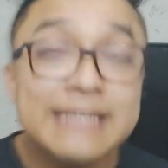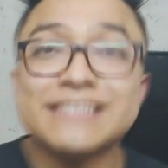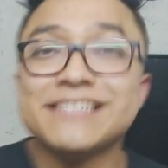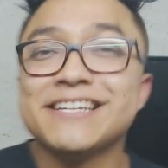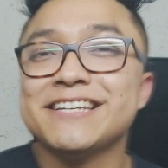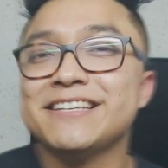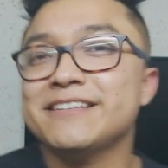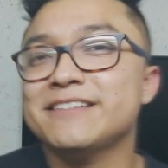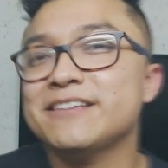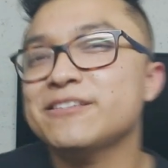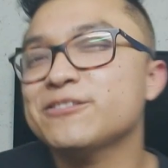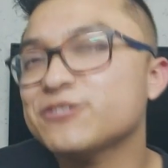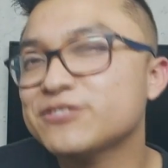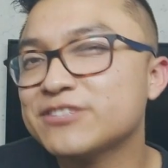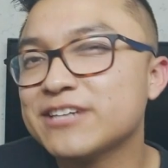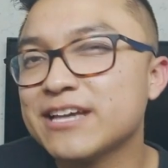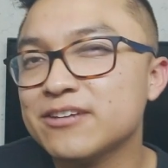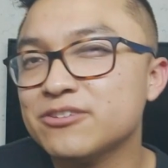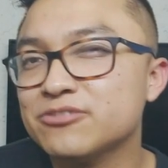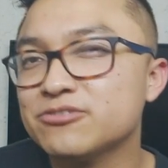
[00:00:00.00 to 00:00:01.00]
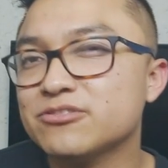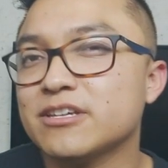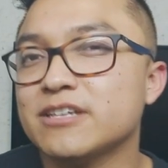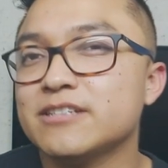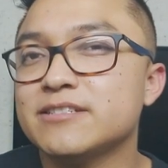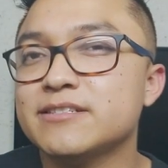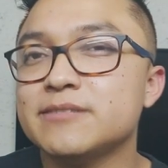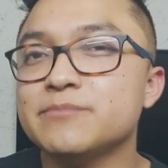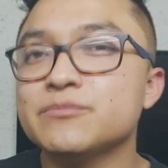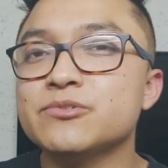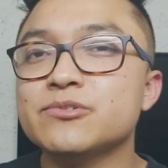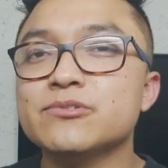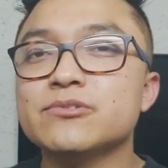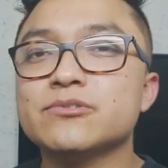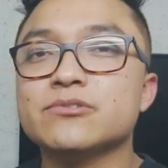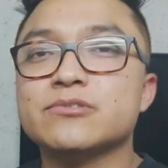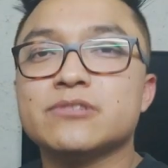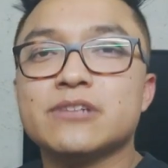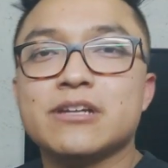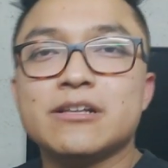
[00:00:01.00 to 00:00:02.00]
ya tiene dos años que
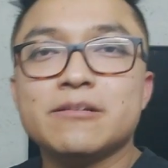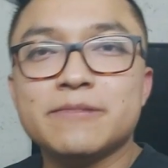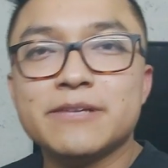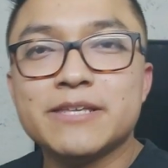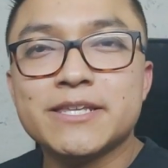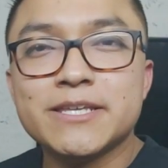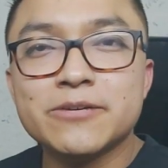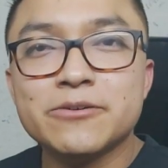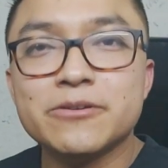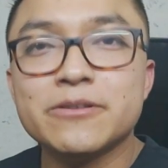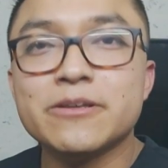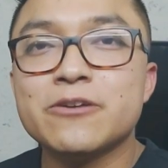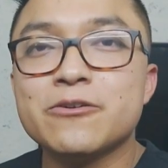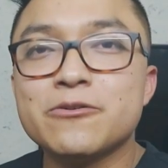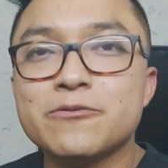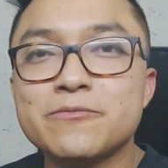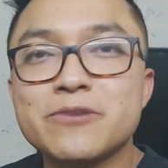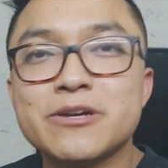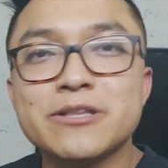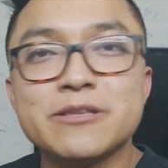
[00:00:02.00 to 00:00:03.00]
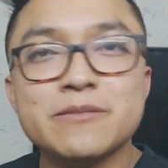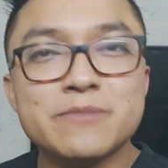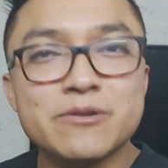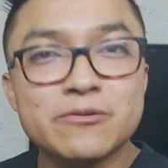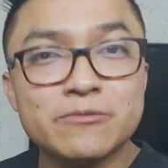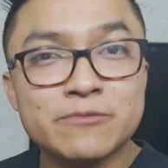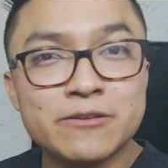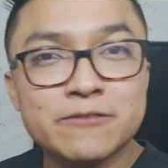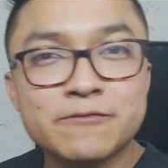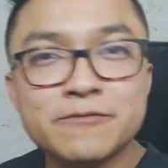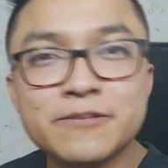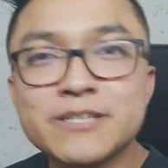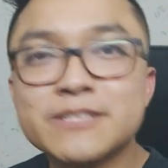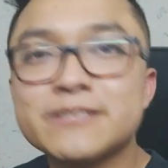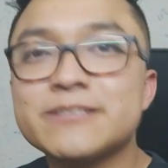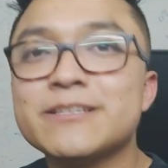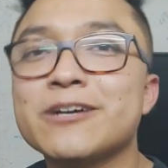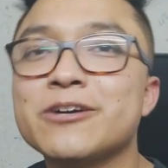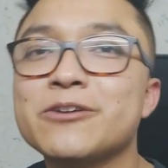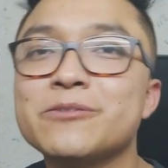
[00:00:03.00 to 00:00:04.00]
hicimos el video de cómo animar una
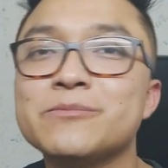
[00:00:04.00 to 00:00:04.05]
fiesta,